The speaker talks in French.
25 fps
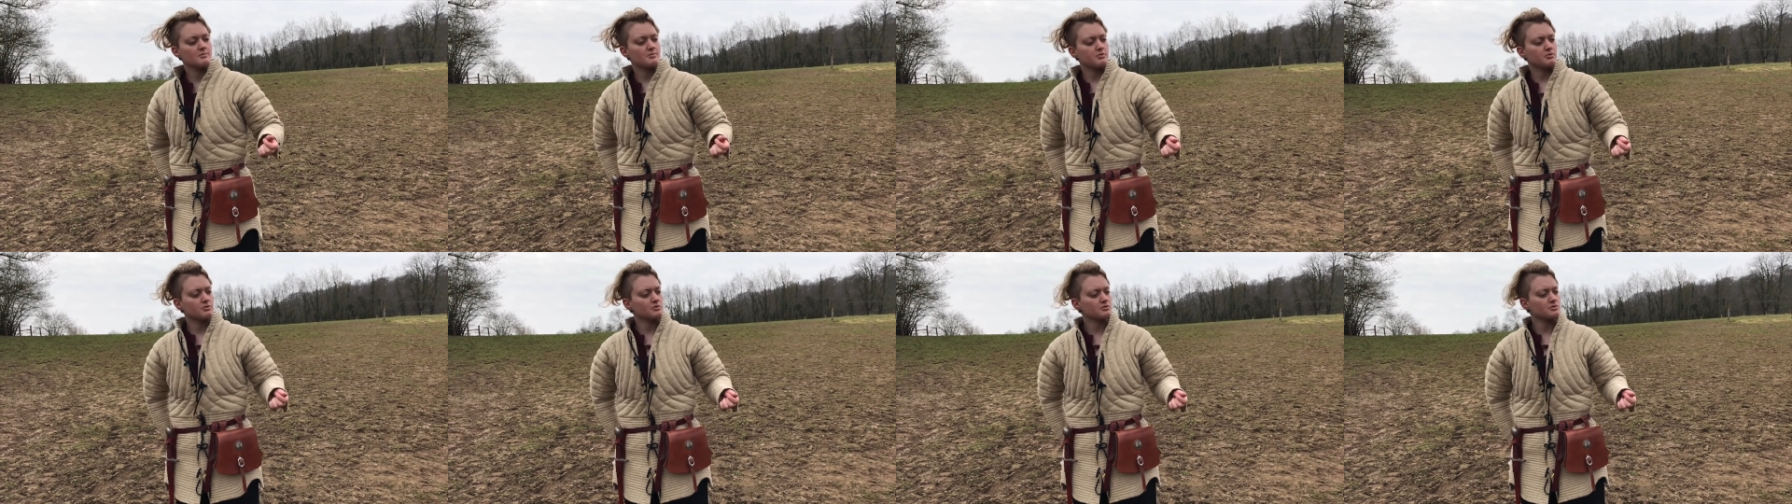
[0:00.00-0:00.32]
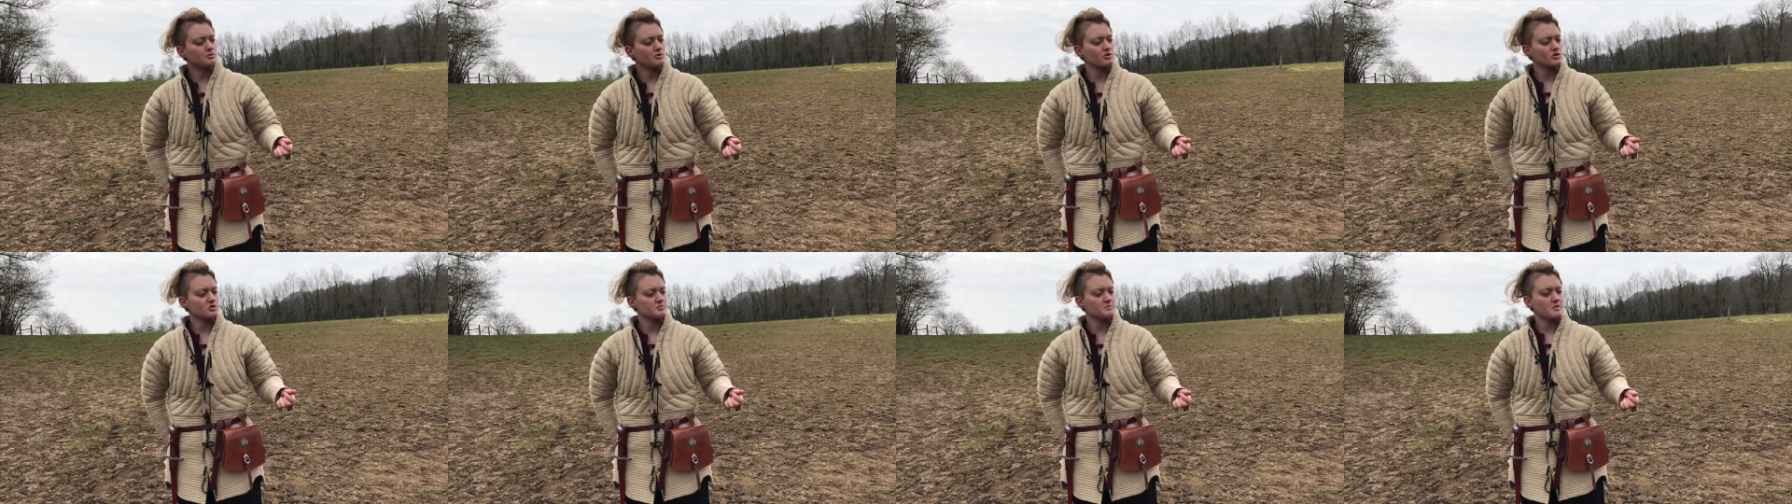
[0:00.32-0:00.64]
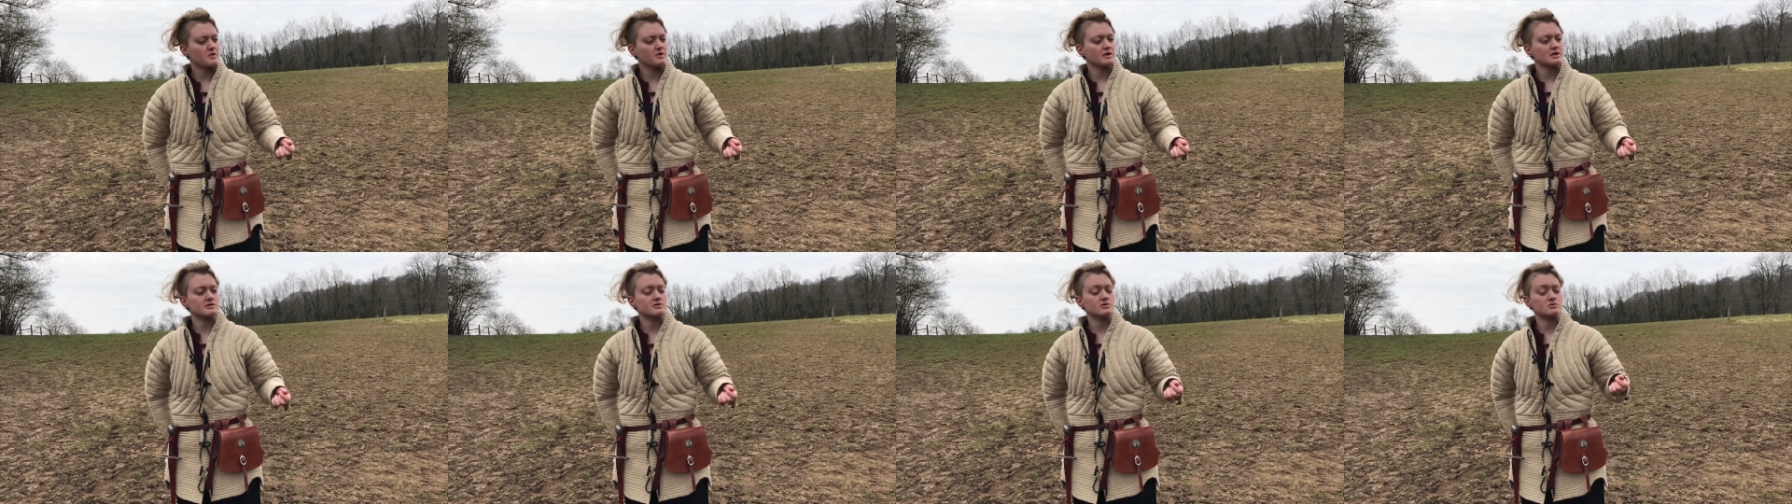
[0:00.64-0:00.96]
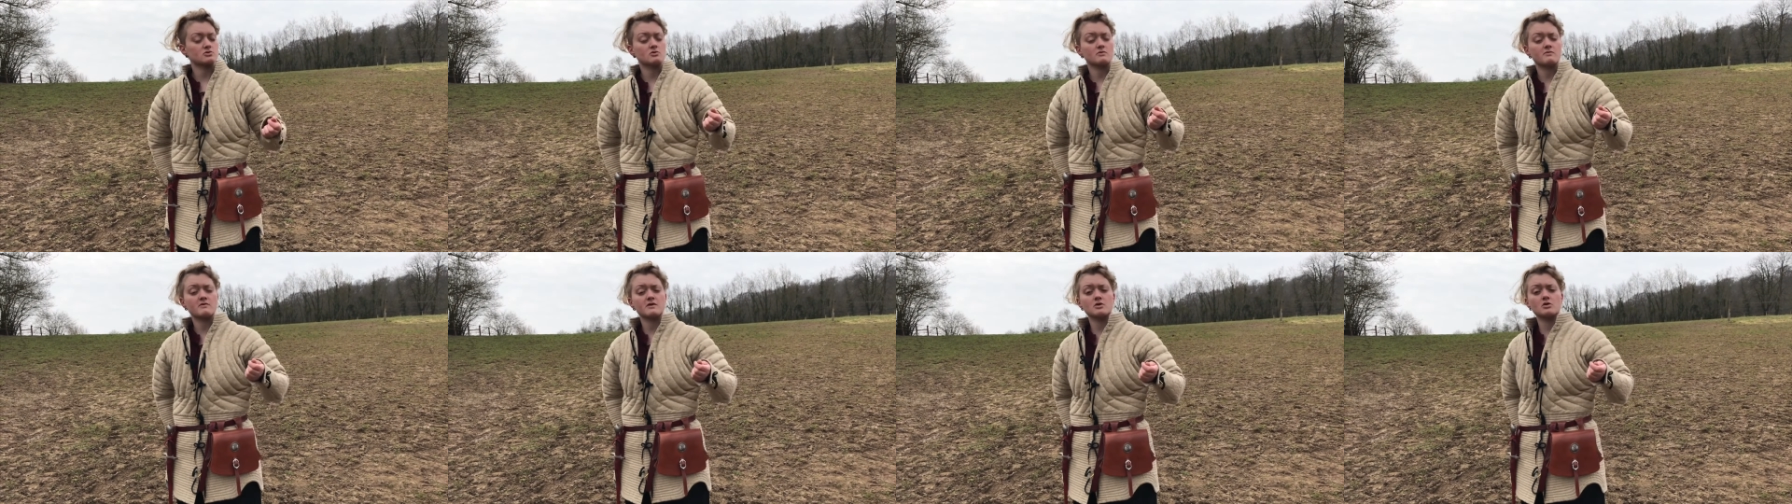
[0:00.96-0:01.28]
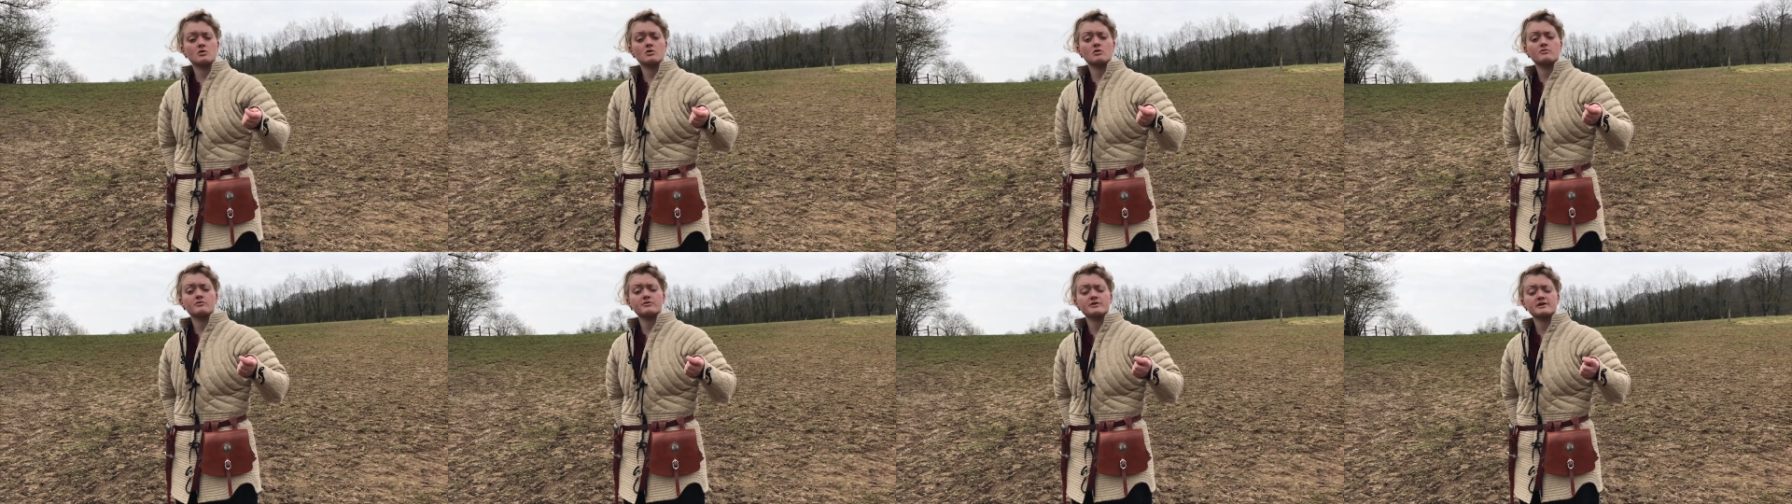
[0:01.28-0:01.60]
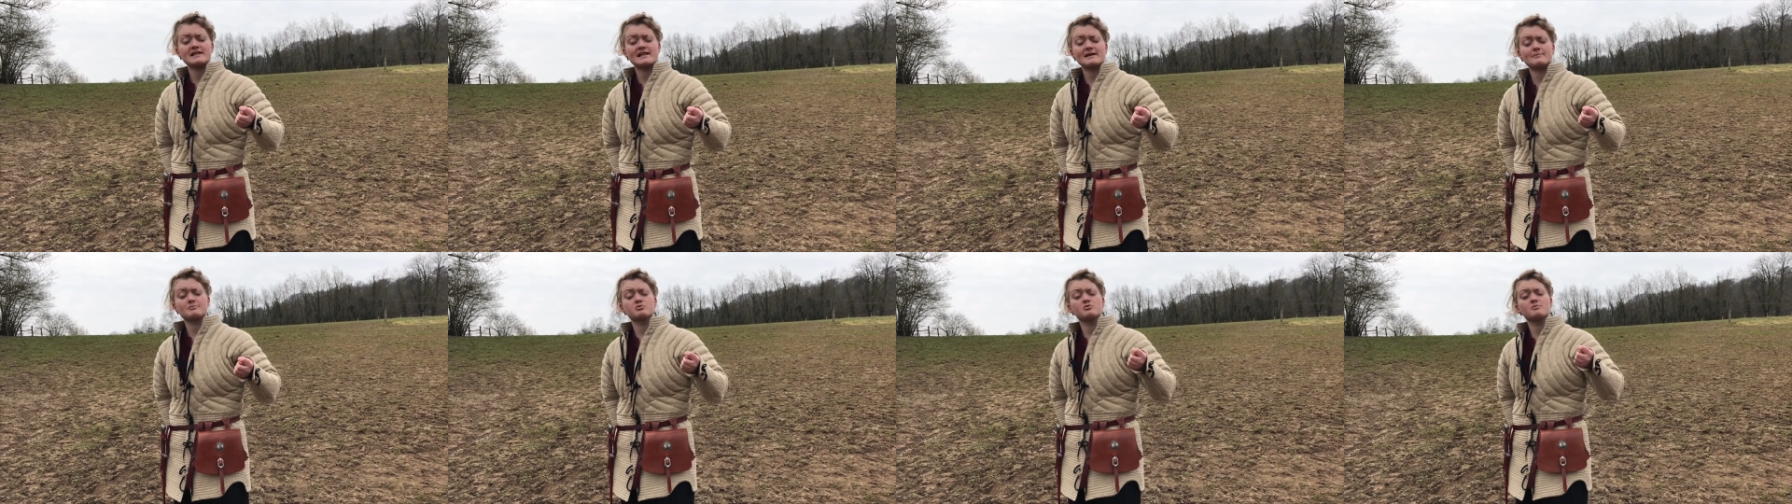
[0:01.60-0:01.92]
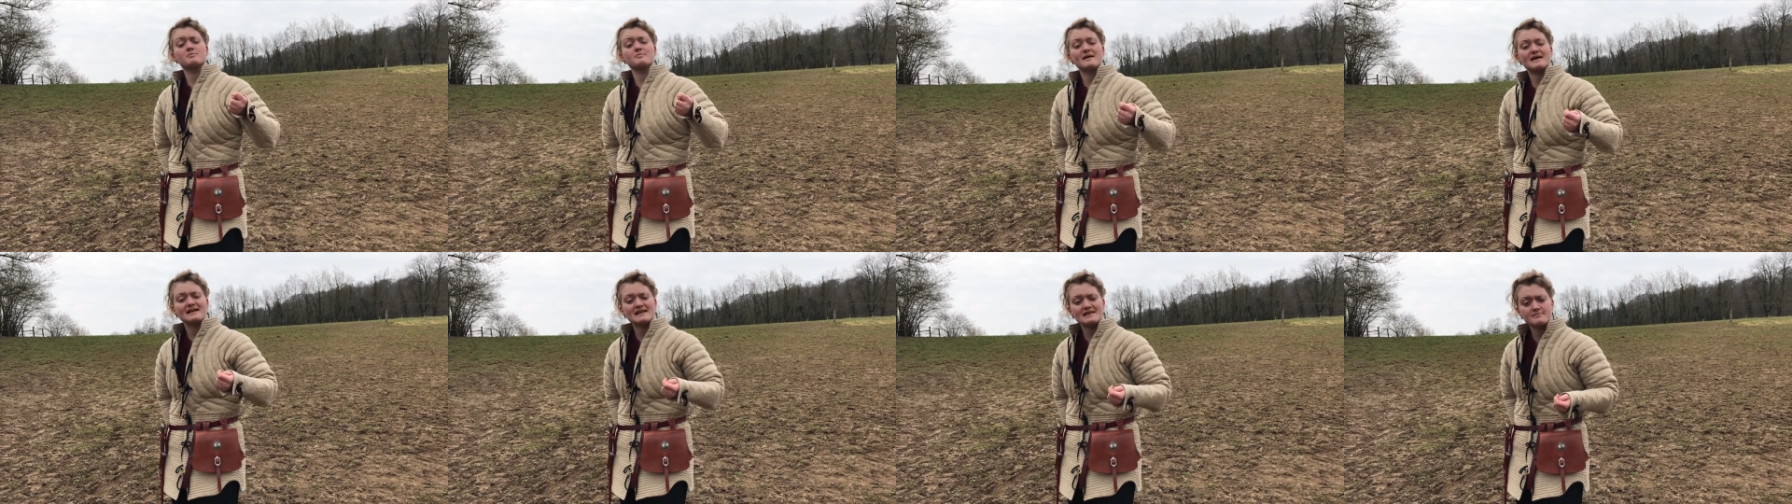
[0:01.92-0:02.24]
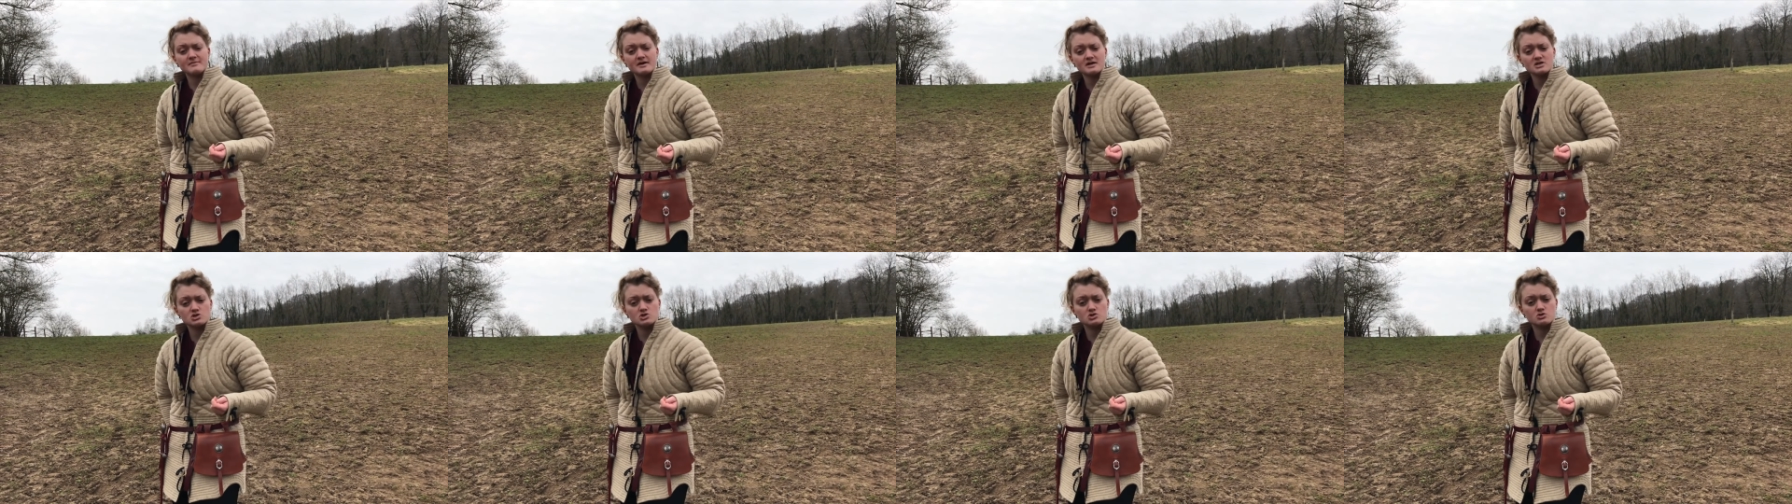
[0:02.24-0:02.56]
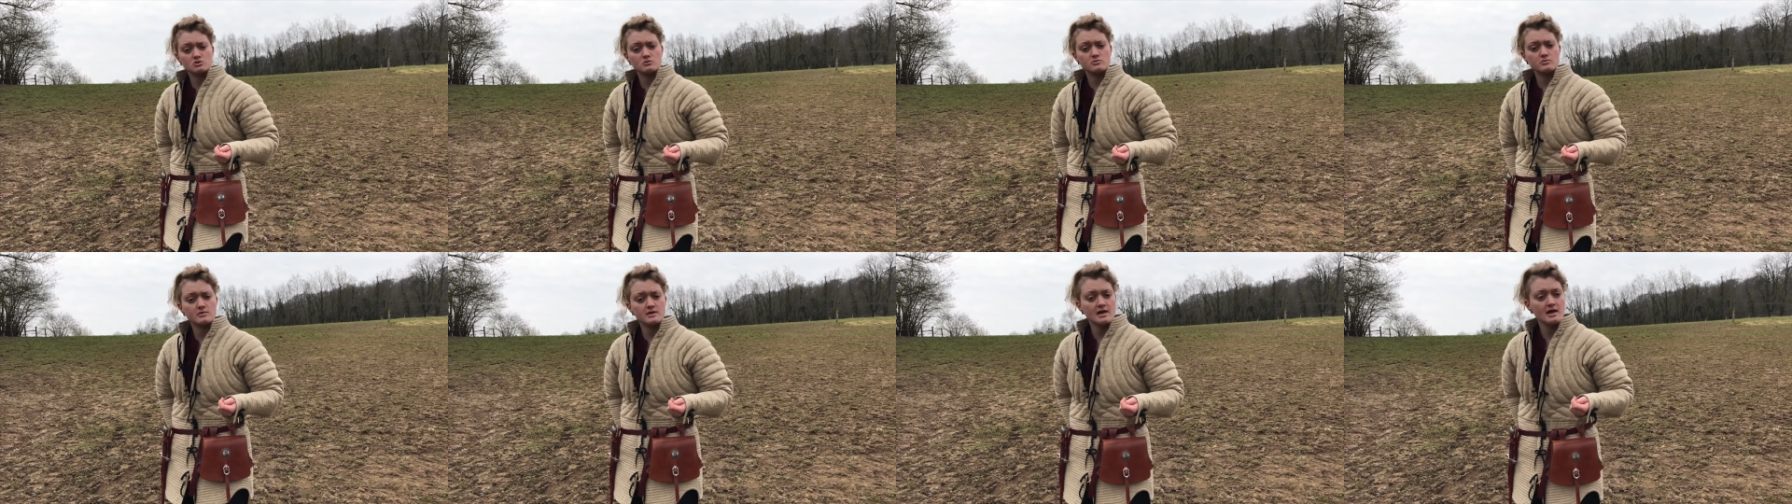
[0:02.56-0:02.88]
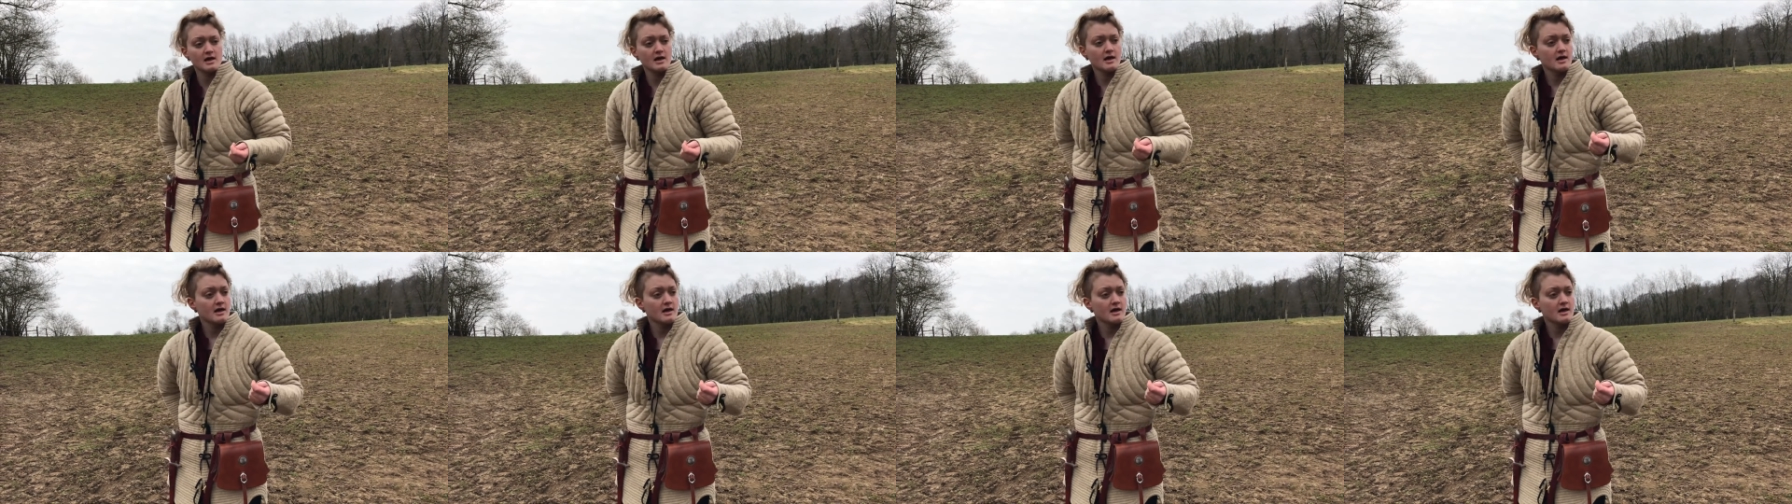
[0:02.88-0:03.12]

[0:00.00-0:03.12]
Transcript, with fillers: Pour le transport, il se devait de renvoyer la plus belle image de lui.